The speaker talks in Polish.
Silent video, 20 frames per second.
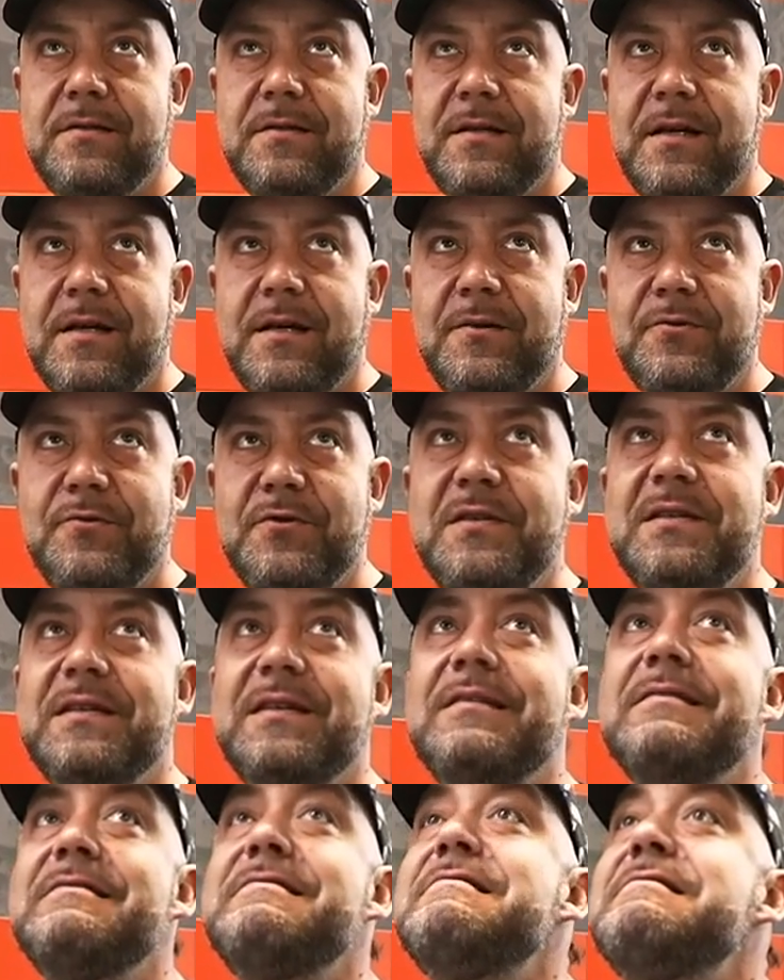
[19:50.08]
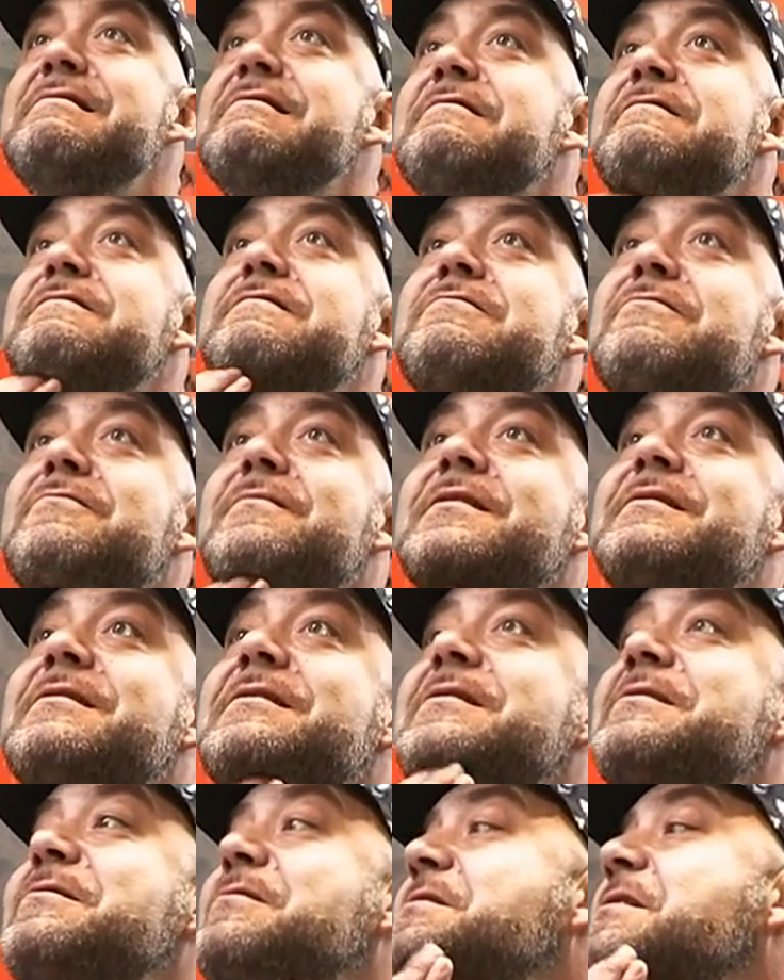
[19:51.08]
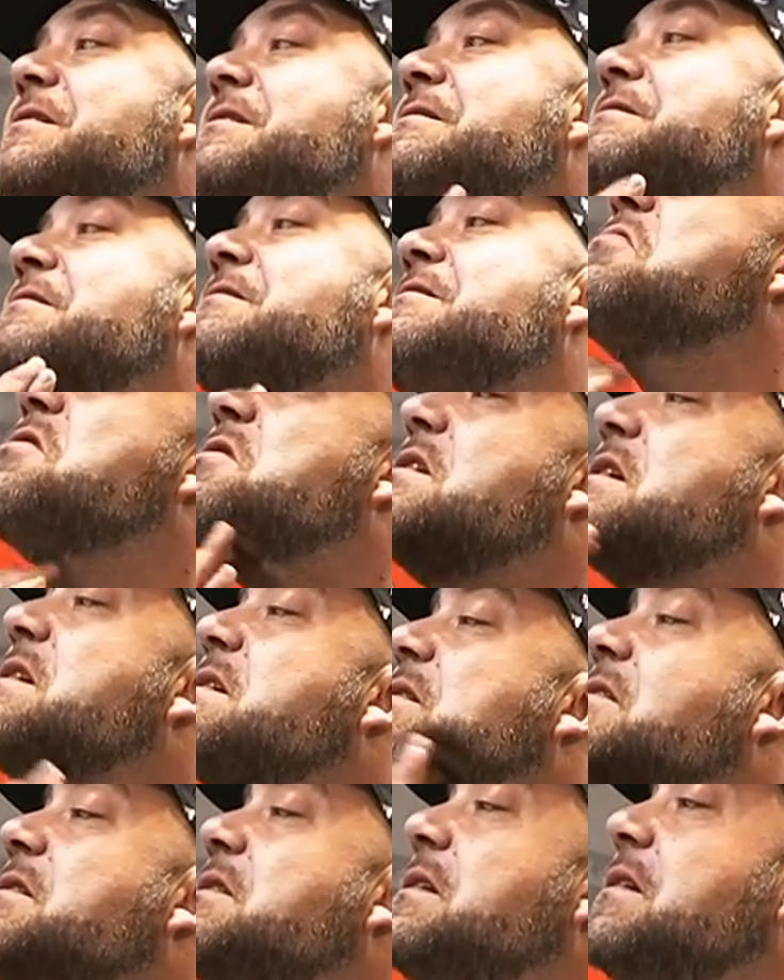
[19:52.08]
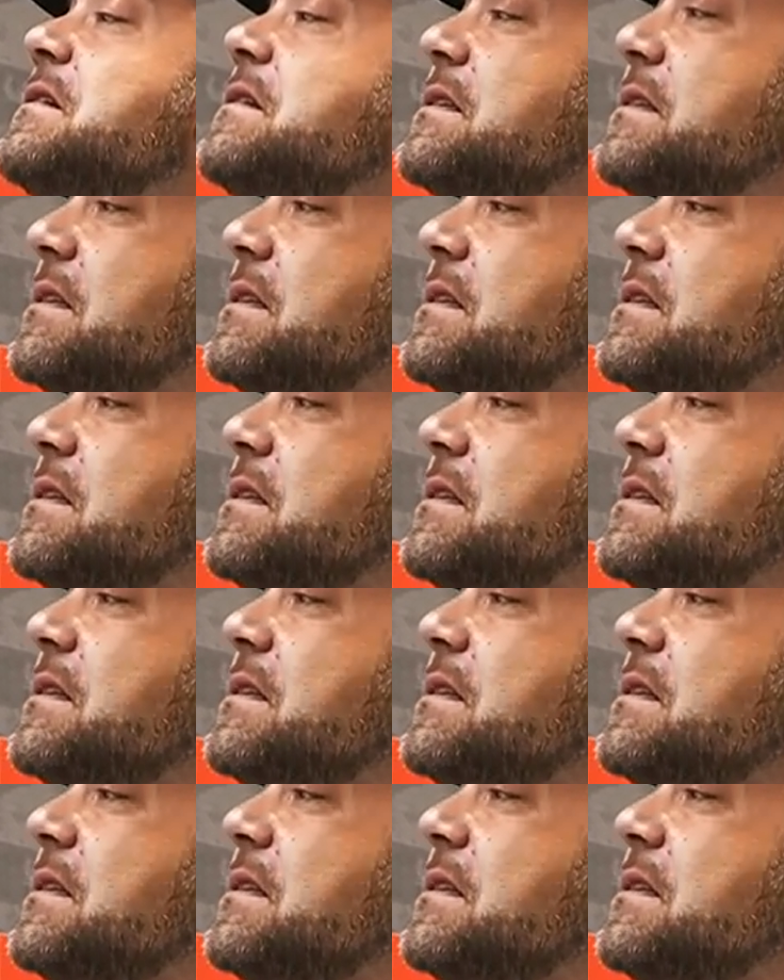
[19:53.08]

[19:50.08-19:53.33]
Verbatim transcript: to taka różnica w tłumaczeniu się podczas kontroli